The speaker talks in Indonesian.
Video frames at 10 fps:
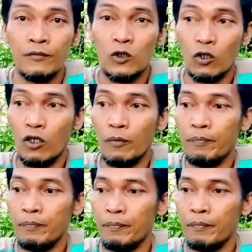cukup
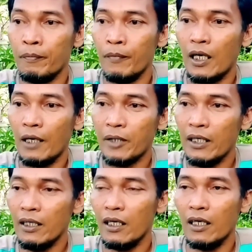apa
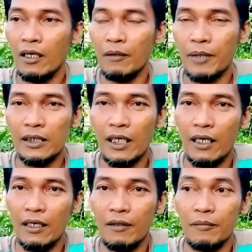uh,
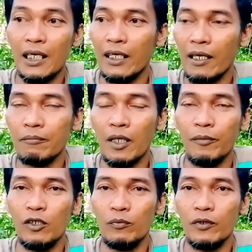banyak menanam
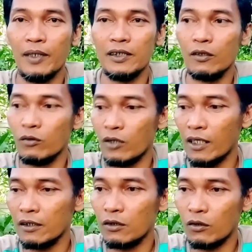tapi itu pun masih
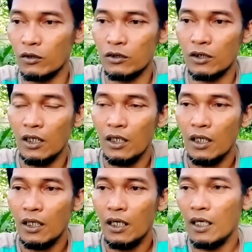kurang terus
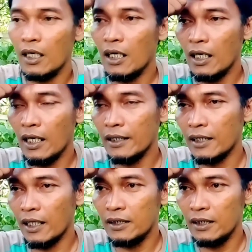uh,
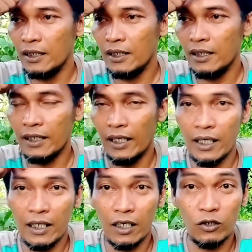ada di
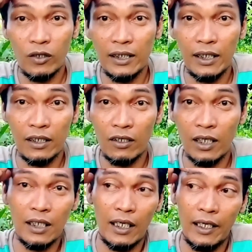daerah Kasongan ya kalau
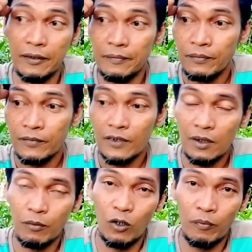nggak salah
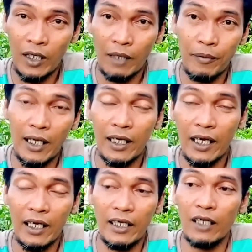sebelum arah
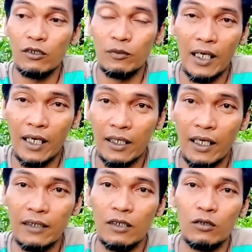Palangkaraya itu sebelah
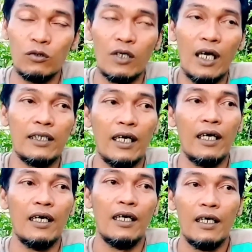kanan itu juga
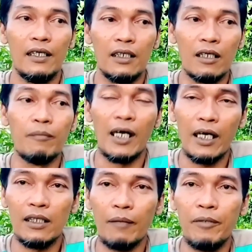ada
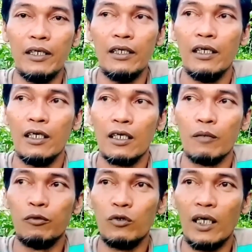dikembangkan tapi
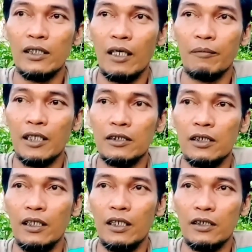kebutuhannya
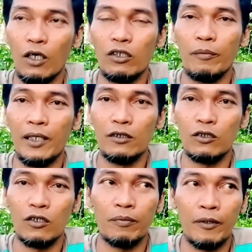masih jauh daripada cukup